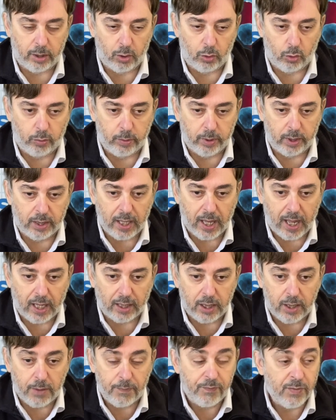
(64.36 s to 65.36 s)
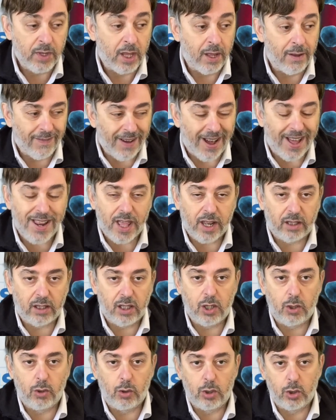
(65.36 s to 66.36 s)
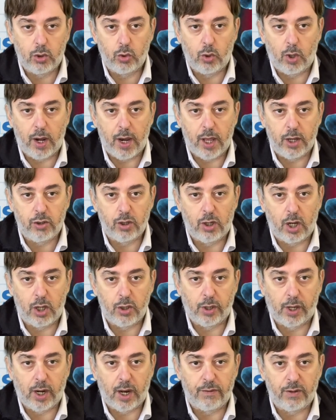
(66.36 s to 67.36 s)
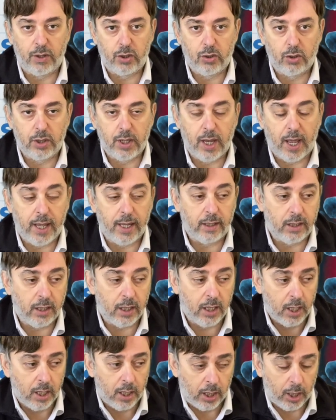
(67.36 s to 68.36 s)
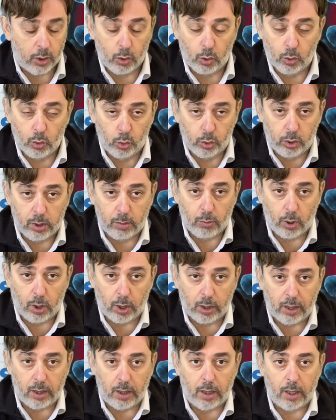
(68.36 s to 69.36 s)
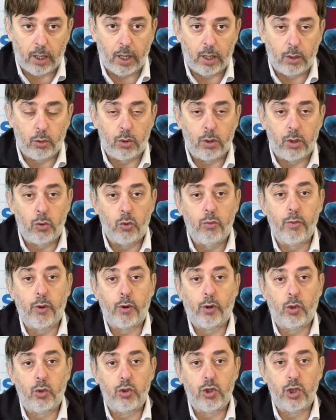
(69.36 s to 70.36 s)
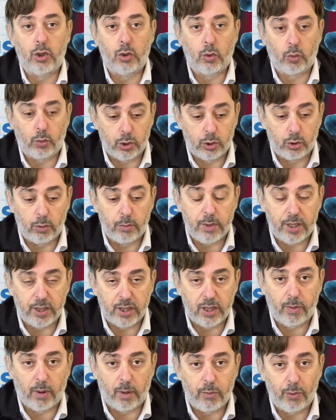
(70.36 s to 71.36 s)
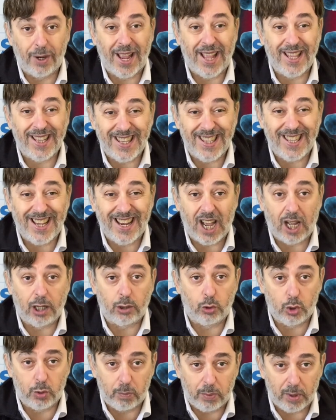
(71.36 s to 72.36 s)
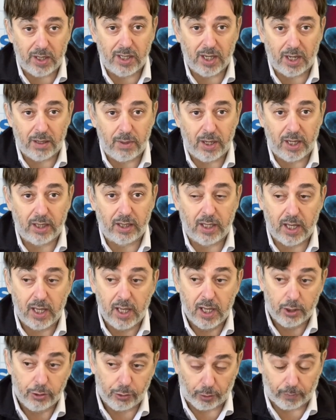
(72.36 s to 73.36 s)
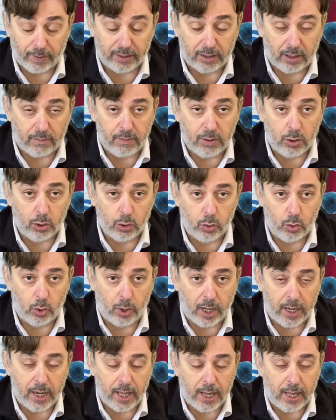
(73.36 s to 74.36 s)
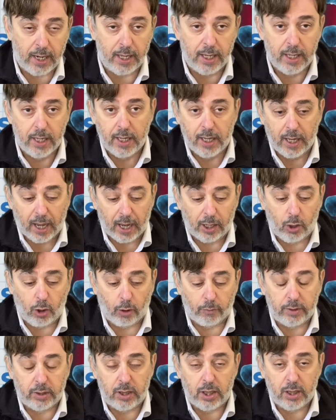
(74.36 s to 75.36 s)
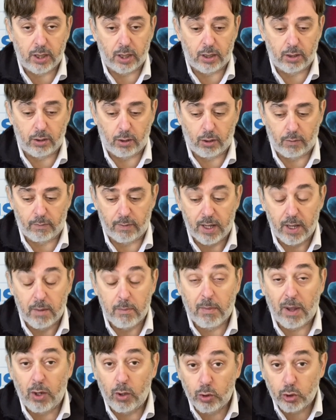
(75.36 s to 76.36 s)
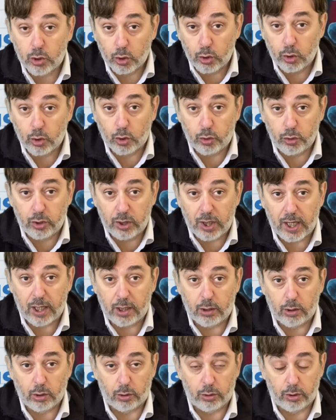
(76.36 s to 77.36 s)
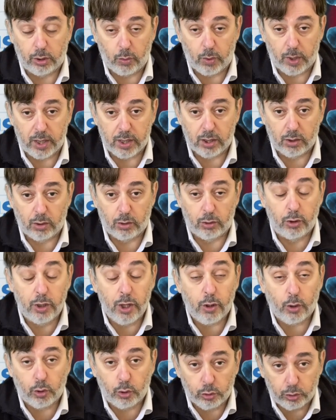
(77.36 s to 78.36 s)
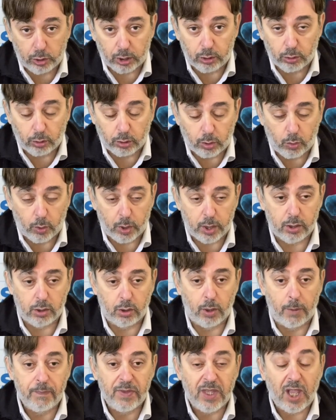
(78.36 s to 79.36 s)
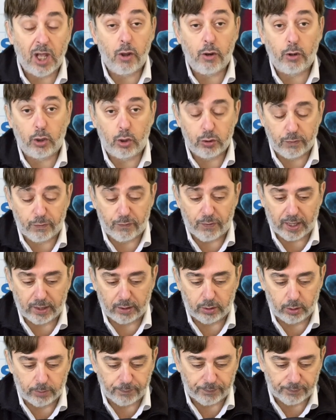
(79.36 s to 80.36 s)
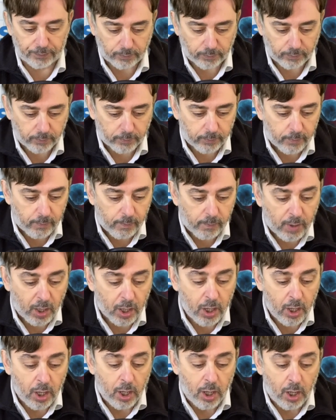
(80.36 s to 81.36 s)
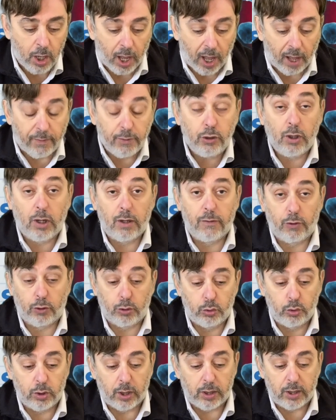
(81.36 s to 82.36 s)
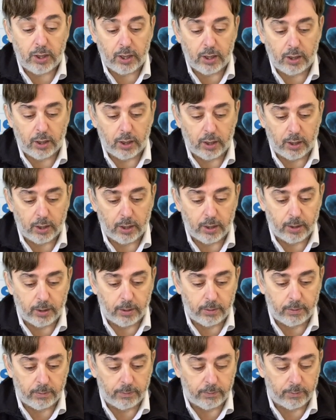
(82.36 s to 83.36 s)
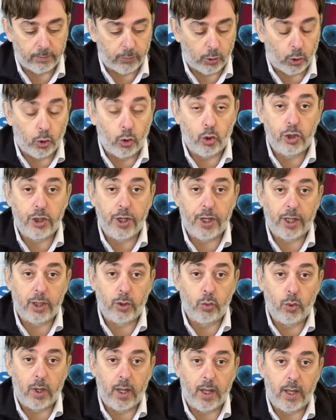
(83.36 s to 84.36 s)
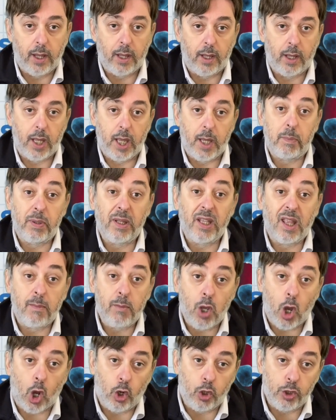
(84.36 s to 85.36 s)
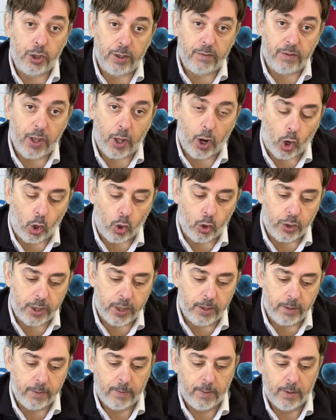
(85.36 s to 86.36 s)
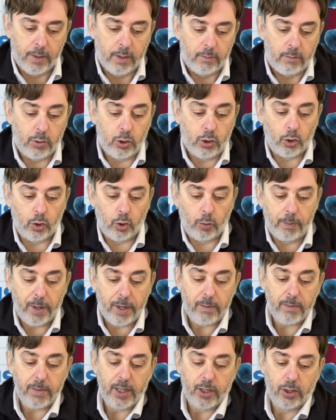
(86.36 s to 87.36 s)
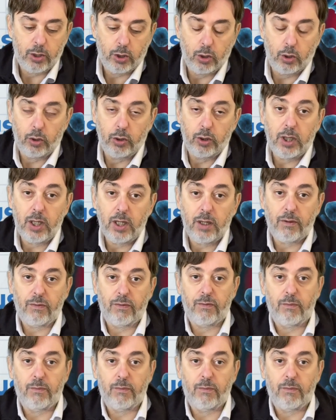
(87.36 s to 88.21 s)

documentati. Vari articoli sulla National Geographic Society e non ultimo il, il, il numero che è uscito questo mese proprio che è dedicato specialmente, trovate il video sul canale, al Covid-19. Ma non sono contento di questo, non ero contento di questo. E allora cosa ho fatto? Avendo la fortuna di eh, conoscere due epidemiologi, virologi, mi sono permesso di